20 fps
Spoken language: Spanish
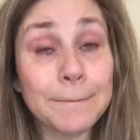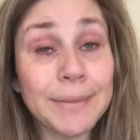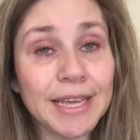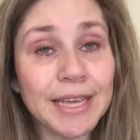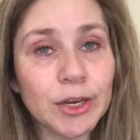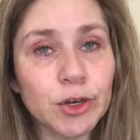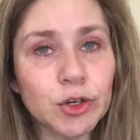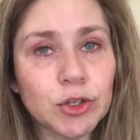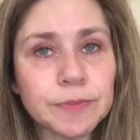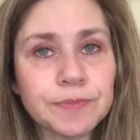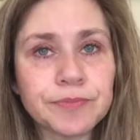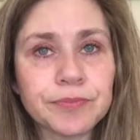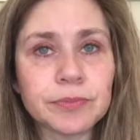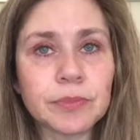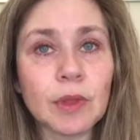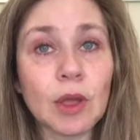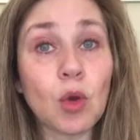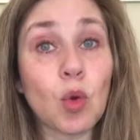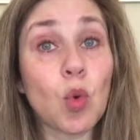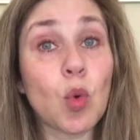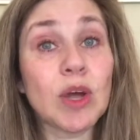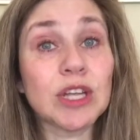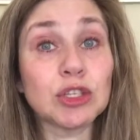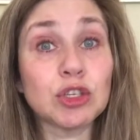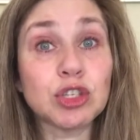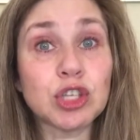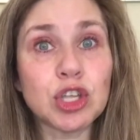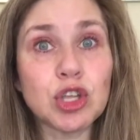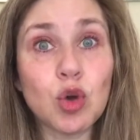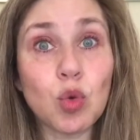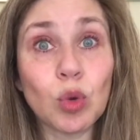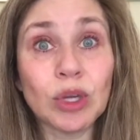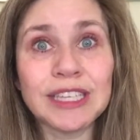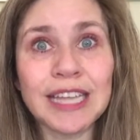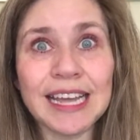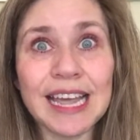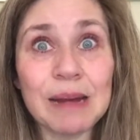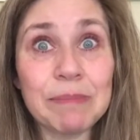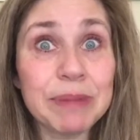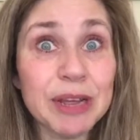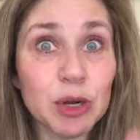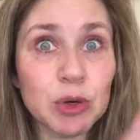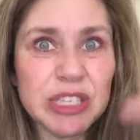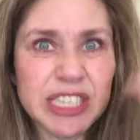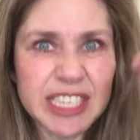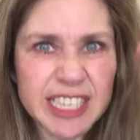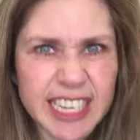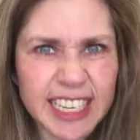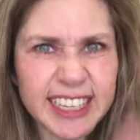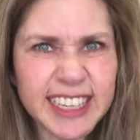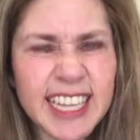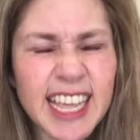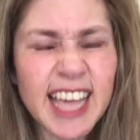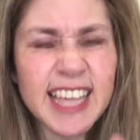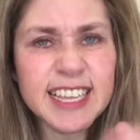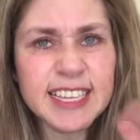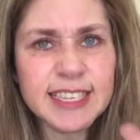Pero cuando se dio cuenta que el perro insistía